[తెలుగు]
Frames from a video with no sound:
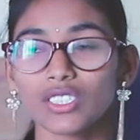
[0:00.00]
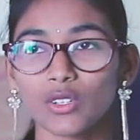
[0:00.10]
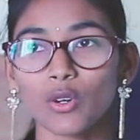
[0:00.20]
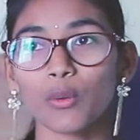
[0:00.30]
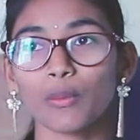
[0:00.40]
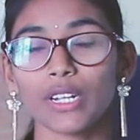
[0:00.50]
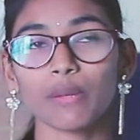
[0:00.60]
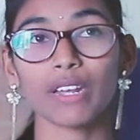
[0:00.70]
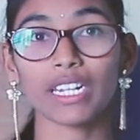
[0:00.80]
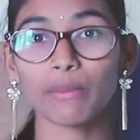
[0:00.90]
సో
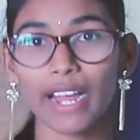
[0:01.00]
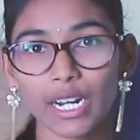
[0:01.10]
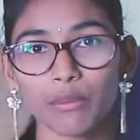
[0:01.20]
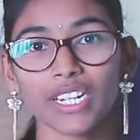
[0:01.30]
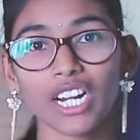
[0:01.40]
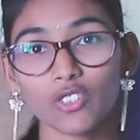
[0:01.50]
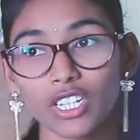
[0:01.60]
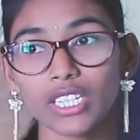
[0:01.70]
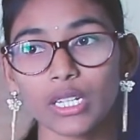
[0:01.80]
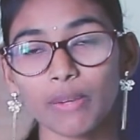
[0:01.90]
నేను మళ్ళీ మేడంని
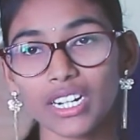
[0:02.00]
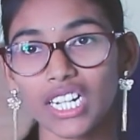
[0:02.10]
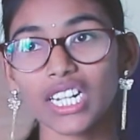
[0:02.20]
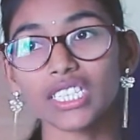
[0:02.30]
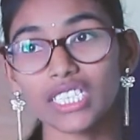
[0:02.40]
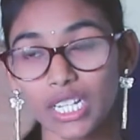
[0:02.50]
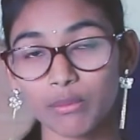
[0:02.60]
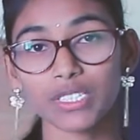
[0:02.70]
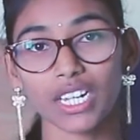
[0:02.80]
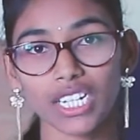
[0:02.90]
అడిగితే థీమ్ అంటే ఇలా
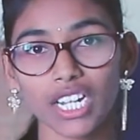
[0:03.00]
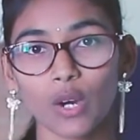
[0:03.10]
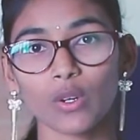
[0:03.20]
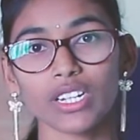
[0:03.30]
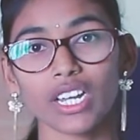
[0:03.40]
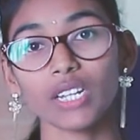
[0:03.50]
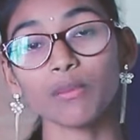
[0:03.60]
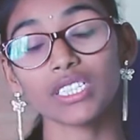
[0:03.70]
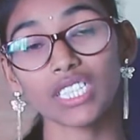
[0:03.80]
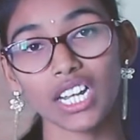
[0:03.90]
థీమ్స్ అని ఇలా ఉంటాయి
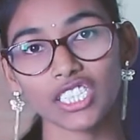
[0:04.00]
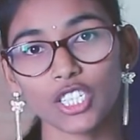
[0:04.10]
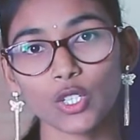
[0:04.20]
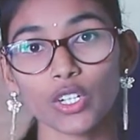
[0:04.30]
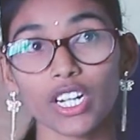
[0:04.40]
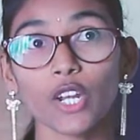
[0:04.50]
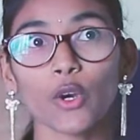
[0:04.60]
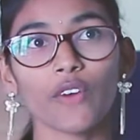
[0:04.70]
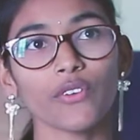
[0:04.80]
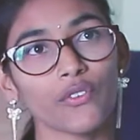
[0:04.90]
మీరు సెలెక్ట్ చేసుకోండి అంటే
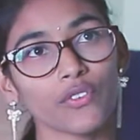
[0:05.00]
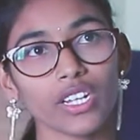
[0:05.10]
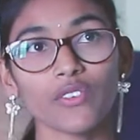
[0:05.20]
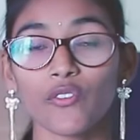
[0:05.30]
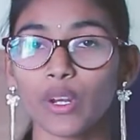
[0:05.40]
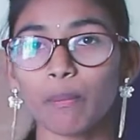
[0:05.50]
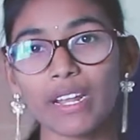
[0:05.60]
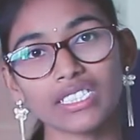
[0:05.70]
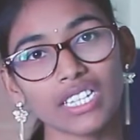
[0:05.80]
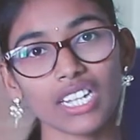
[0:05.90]
ఒక ఫిఫ్టీ ఫిఫ్టీ
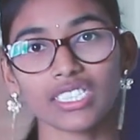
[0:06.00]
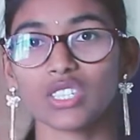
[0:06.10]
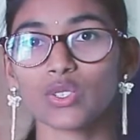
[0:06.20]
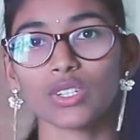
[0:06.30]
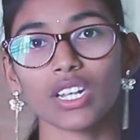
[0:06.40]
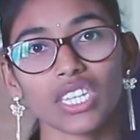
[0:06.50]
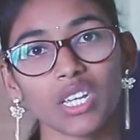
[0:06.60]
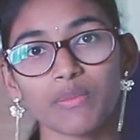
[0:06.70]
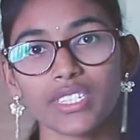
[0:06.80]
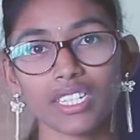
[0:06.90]
ప్లస్ సెలెక్ట్ చేసుకున్నాను
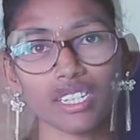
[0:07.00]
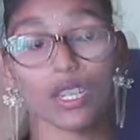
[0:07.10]
థీమ్స్